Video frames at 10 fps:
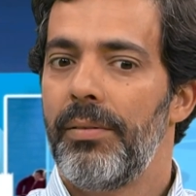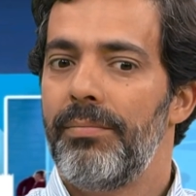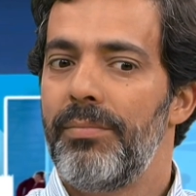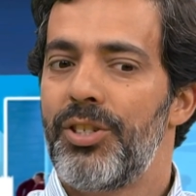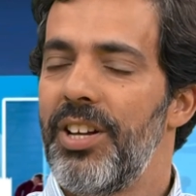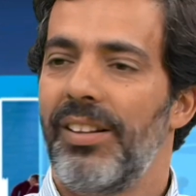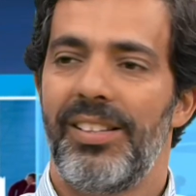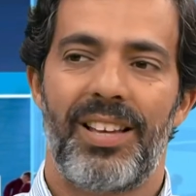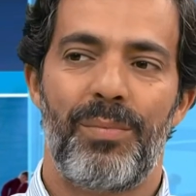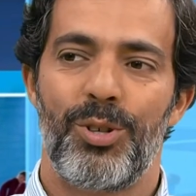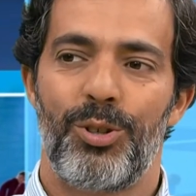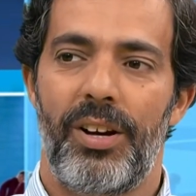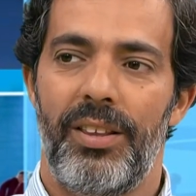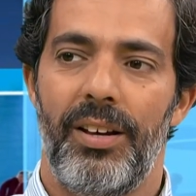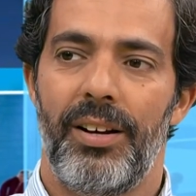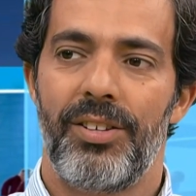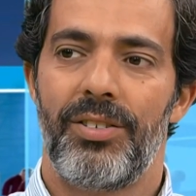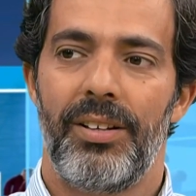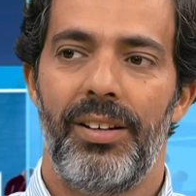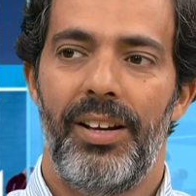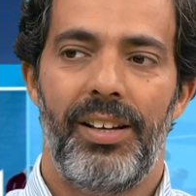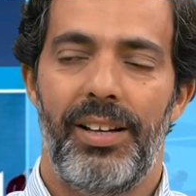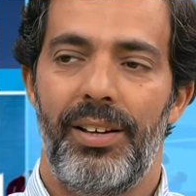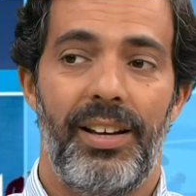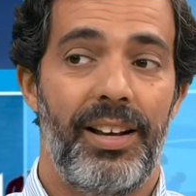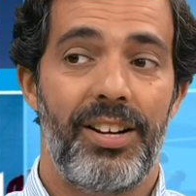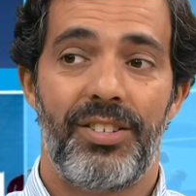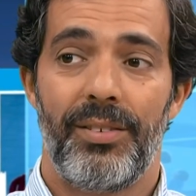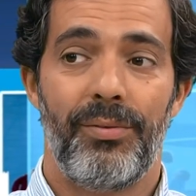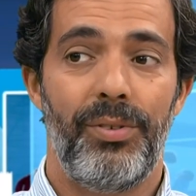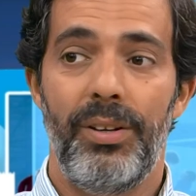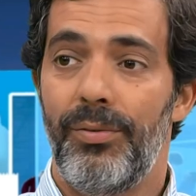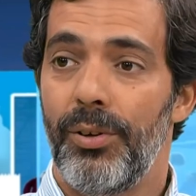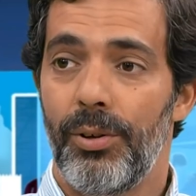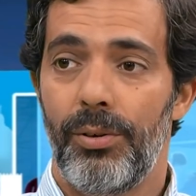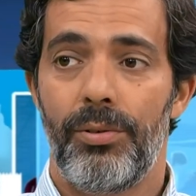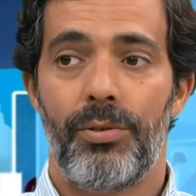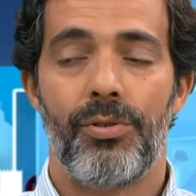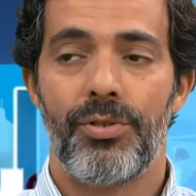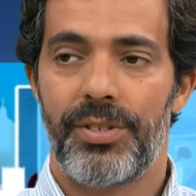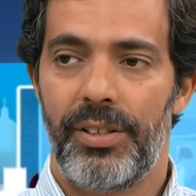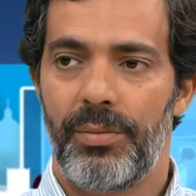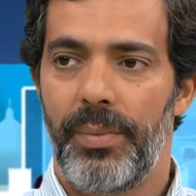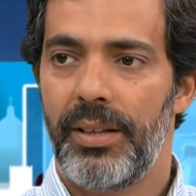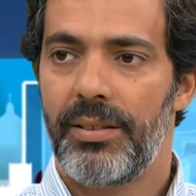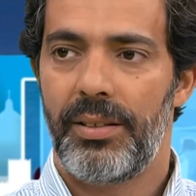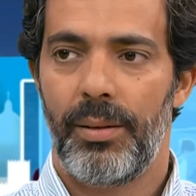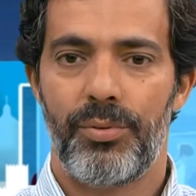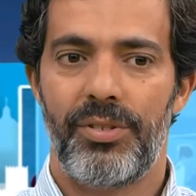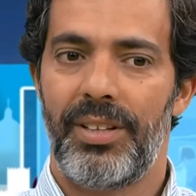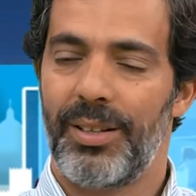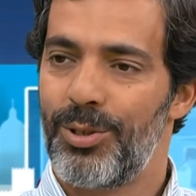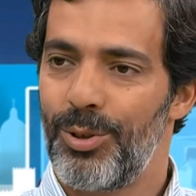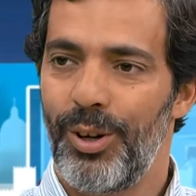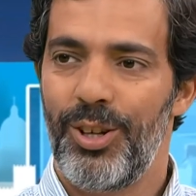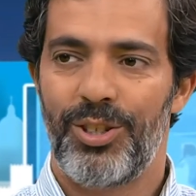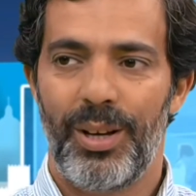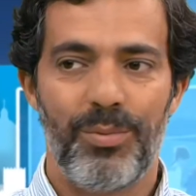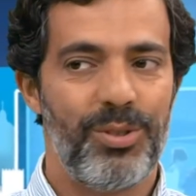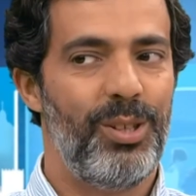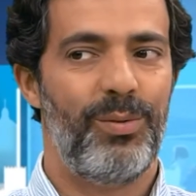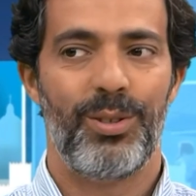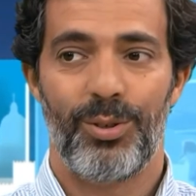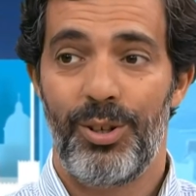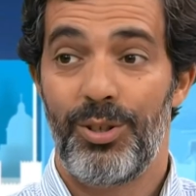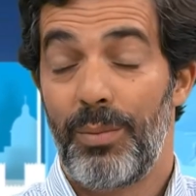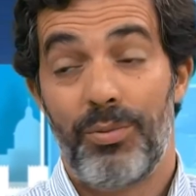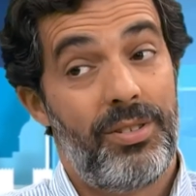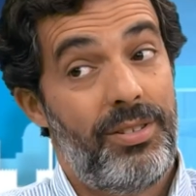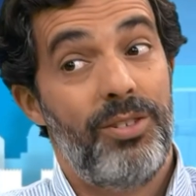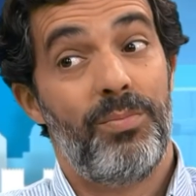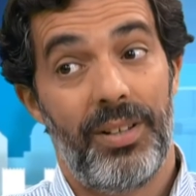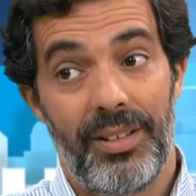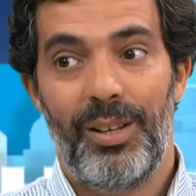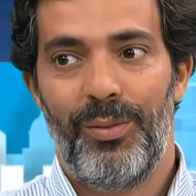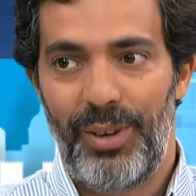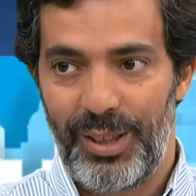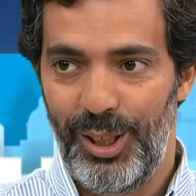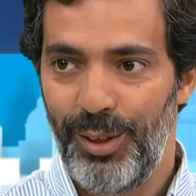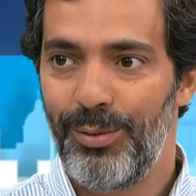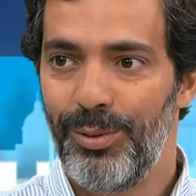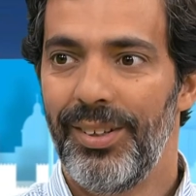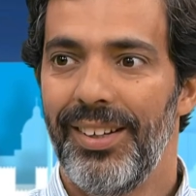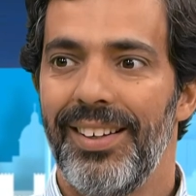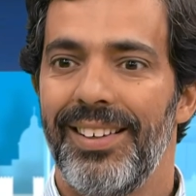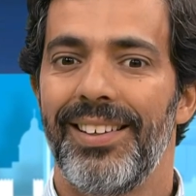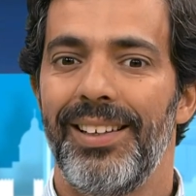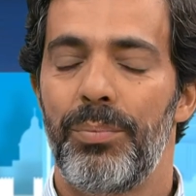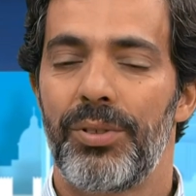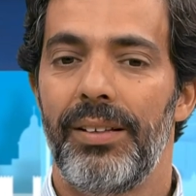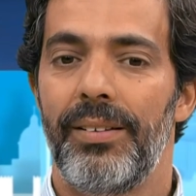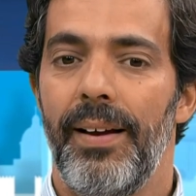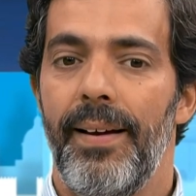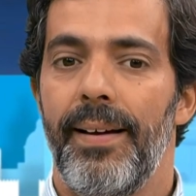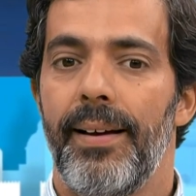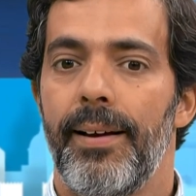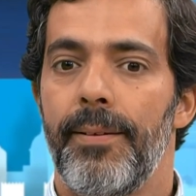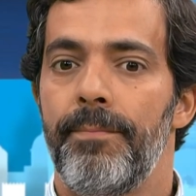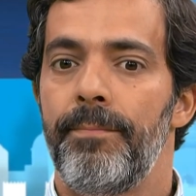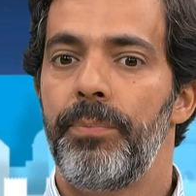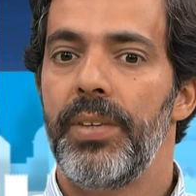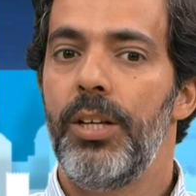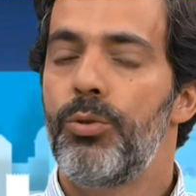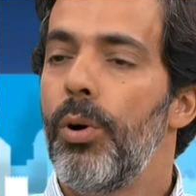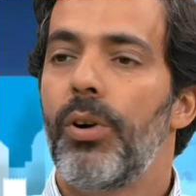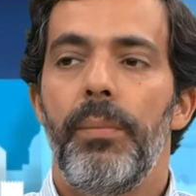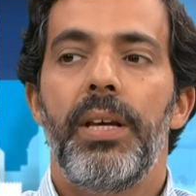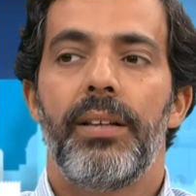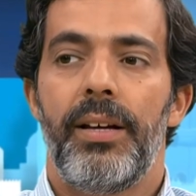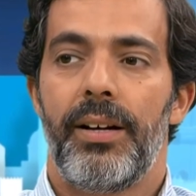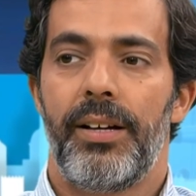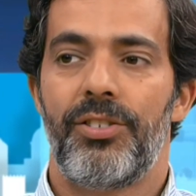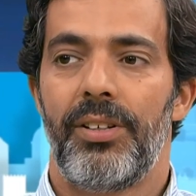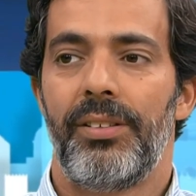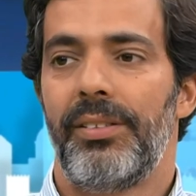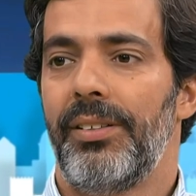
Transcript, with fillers: Mas se analisarmos a história da Igreja, a Igreja viveu constantemente tempos de tensões, tempos de divisões, tempos de cisma efetivo eh, e, portanto, isto é o caminho da Igreja.